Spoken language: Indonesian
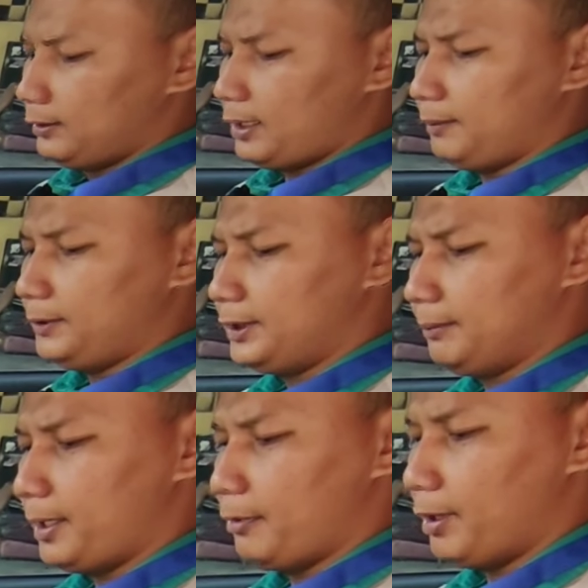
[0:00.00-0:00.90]
transmisi
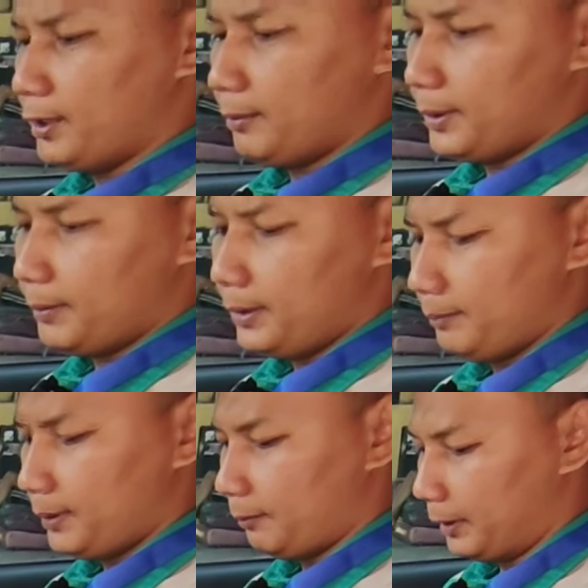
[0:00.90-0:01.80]
manual teman-teman
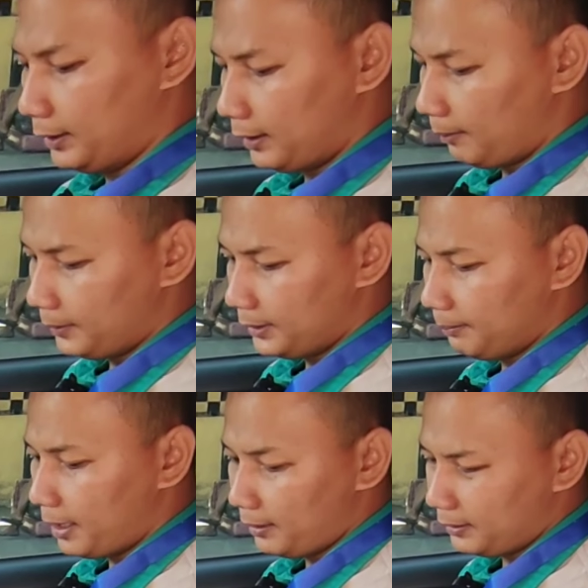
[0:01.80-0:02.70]
tadi
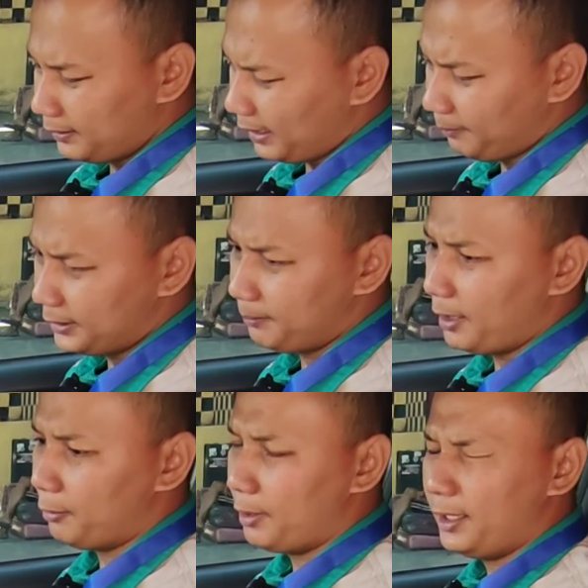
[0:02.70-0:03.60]
transmisi ma transmisi
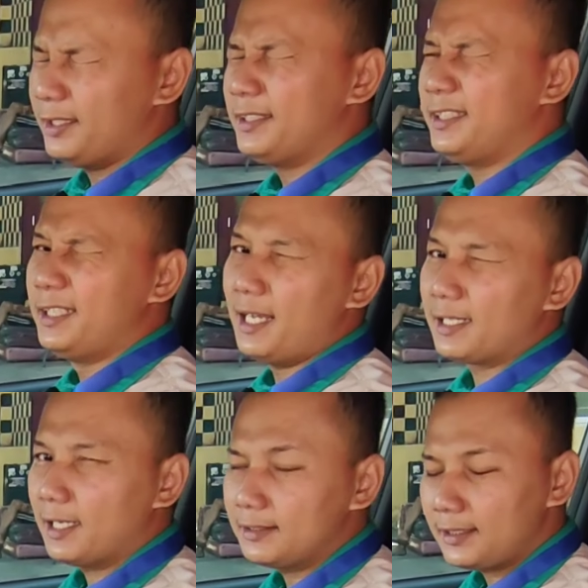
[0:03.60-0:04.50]
manual di
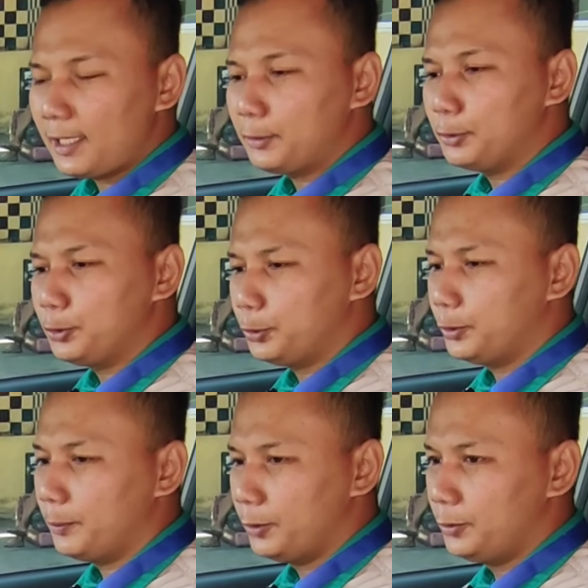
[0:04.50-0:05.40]
harga
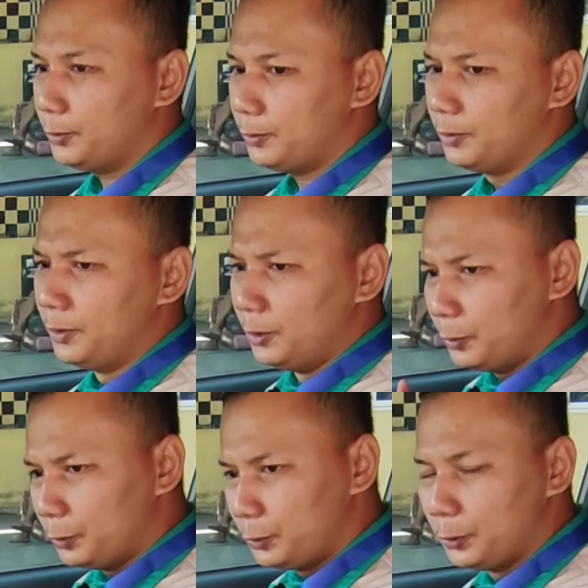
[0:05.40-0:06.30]
177
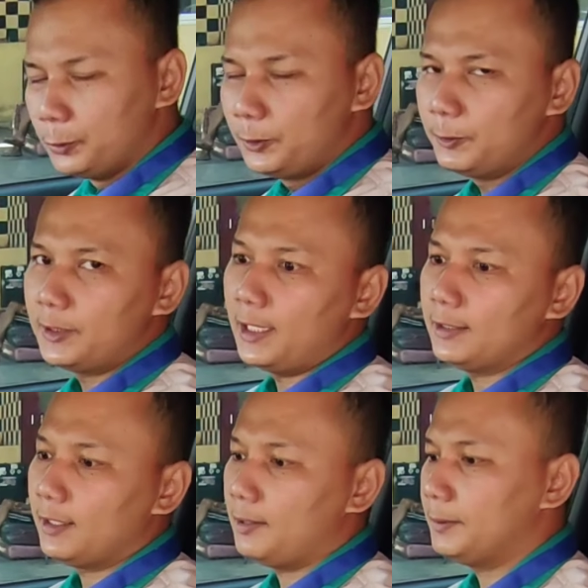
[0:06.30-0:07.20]
juta
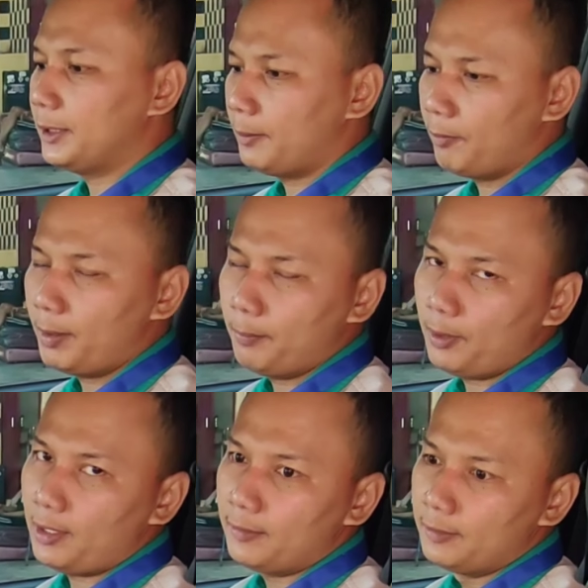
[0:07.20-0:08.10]
jangan ya bisa bawa
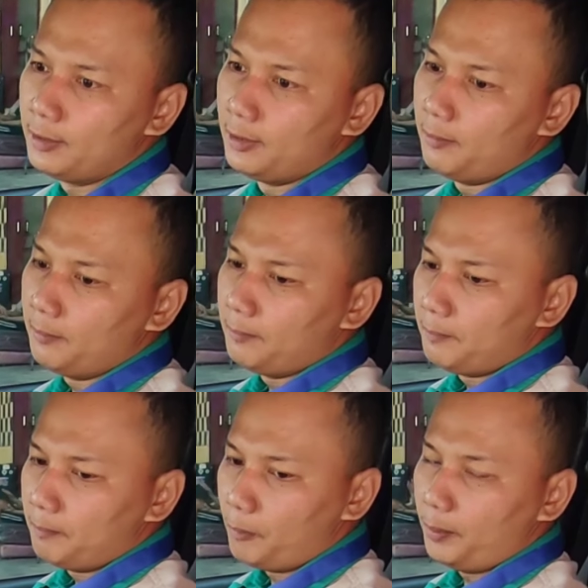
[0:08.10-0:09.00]
pulang
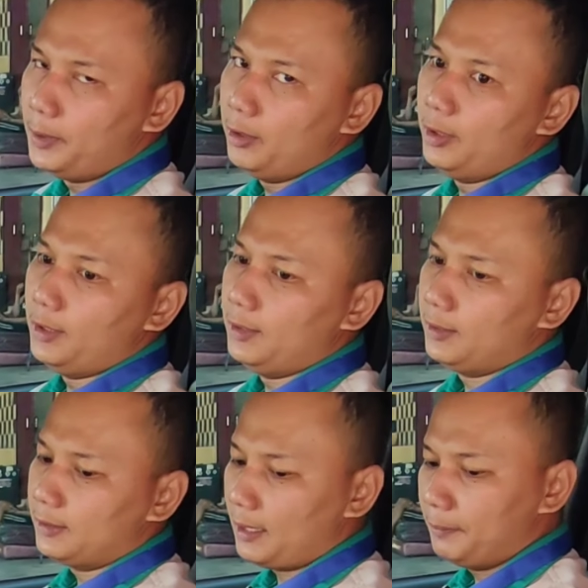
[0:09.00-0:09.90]
mobilio ini
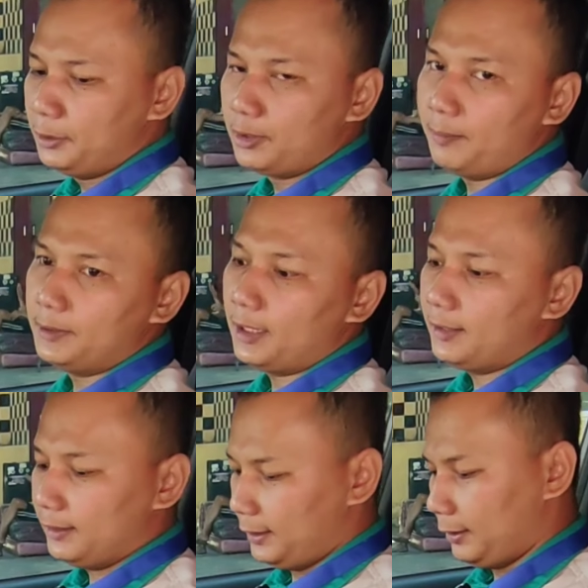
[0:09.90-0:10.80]
tapi juga
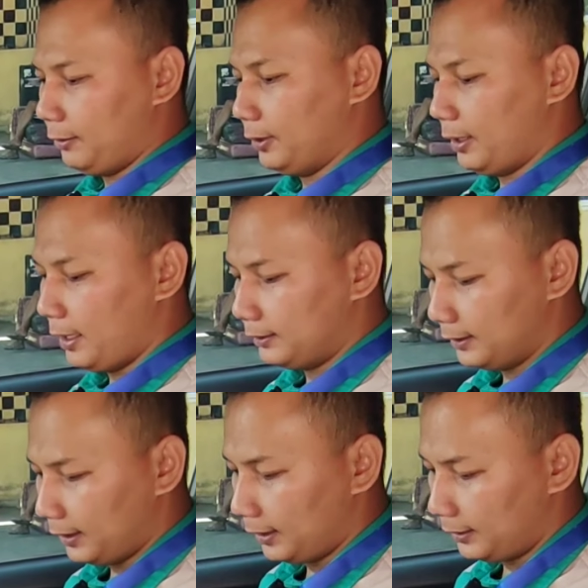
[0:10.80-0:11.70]
bisa dinego tenang
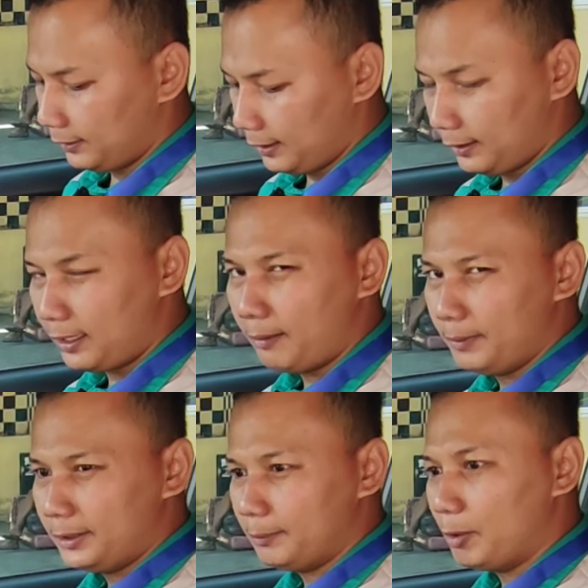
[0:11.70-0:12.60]
aja dengan
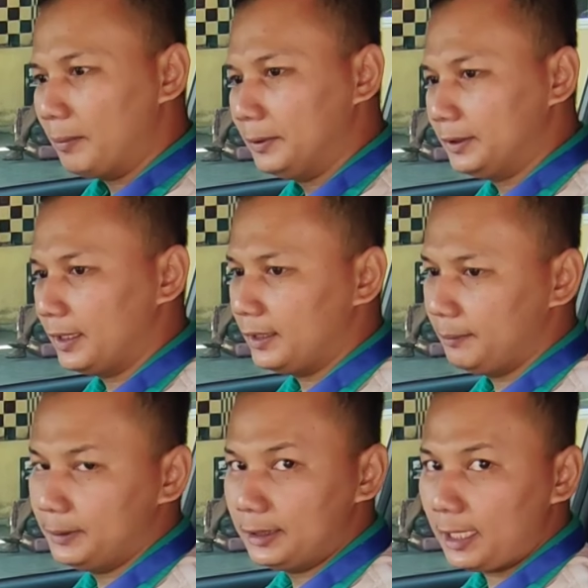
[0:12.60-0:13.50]
kami semua bisa
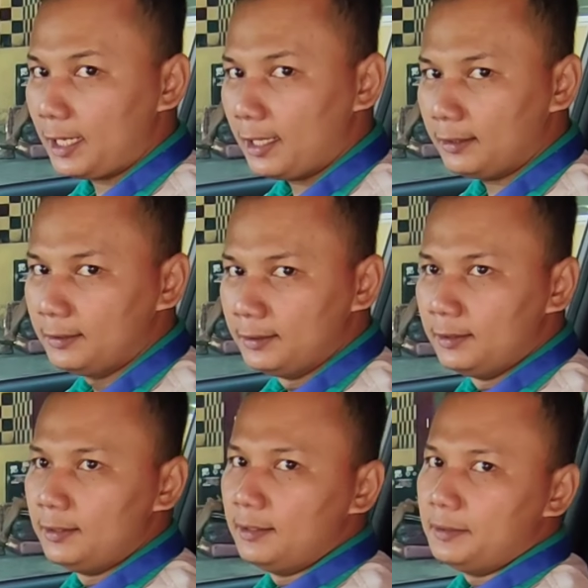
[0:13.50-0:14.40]
dibicarakan
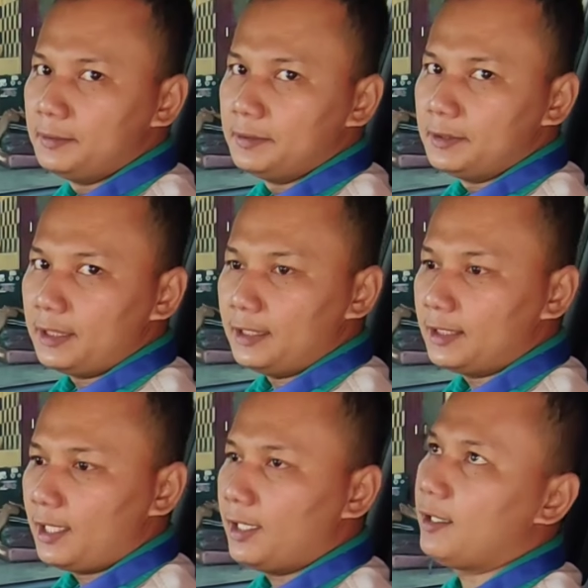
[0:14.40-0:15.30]
dengan
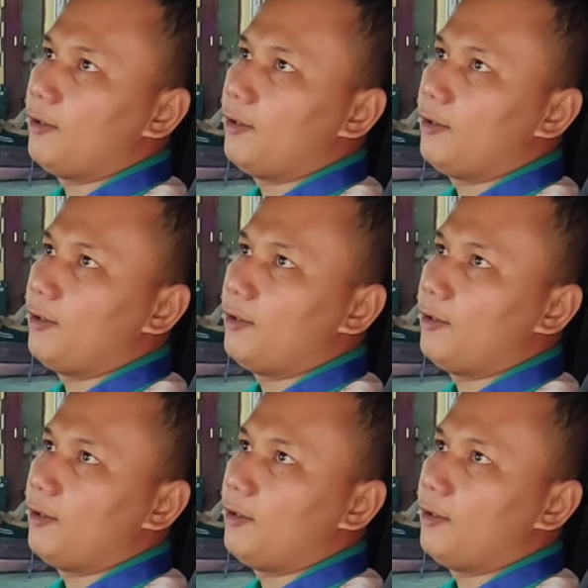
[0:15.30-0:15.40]
cara